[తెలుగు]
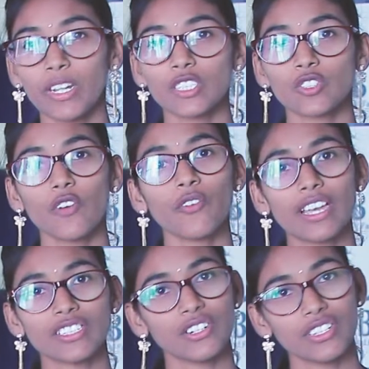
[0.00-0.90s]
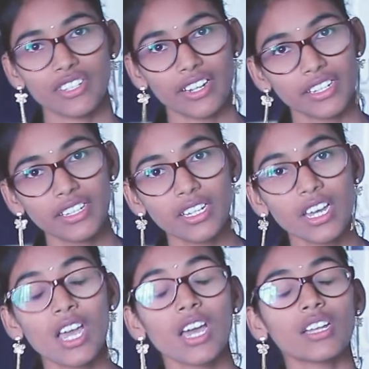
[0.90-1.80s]
ఇన్స్టిట్యూట్ ఆఫ్ ఫ్యాషన్ డిజైనింగ్
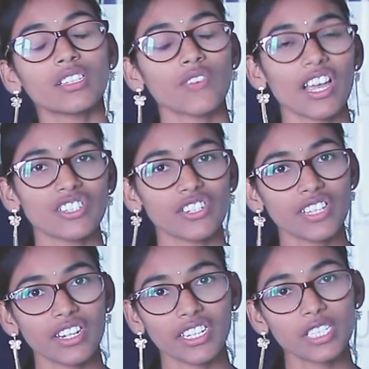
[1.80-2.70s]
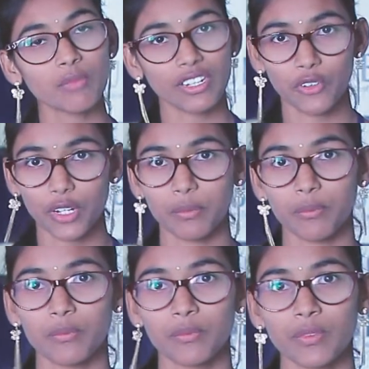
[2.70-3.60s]
ఫ్యాషన్ డిజైనింగ్ ఈజ్ మై డ్రీమ్
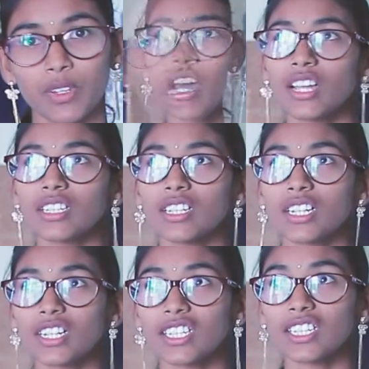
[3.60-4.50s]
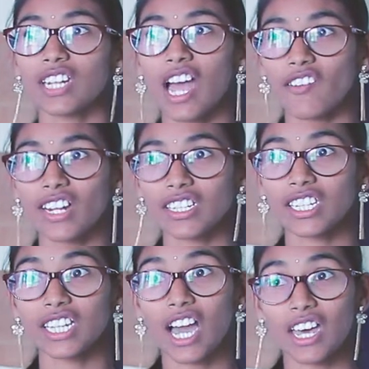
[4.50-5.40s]
నేను ఇక్కడికి
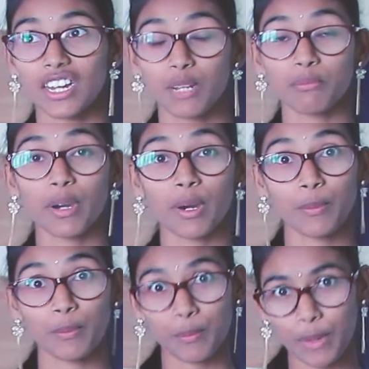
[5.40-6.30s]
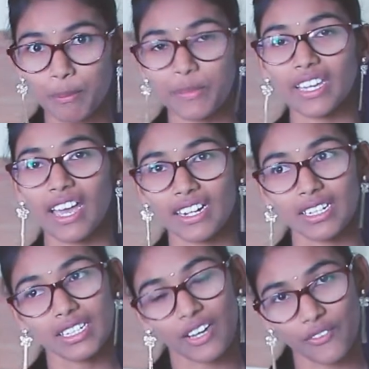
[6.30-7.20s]
రావడానికి కారణం మా మమ్మీ
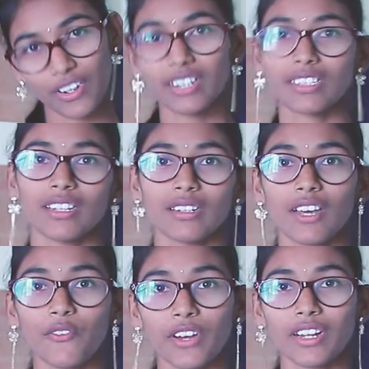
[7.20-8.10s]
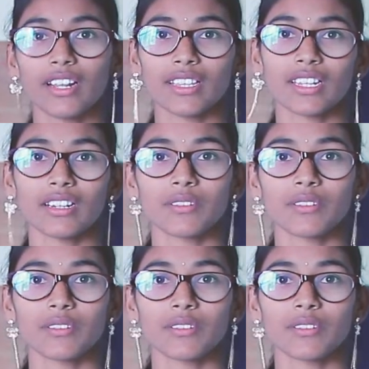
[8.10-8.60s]
అండ్ నా ఫ్రెండ్ నా ఫ్రెండ్ లత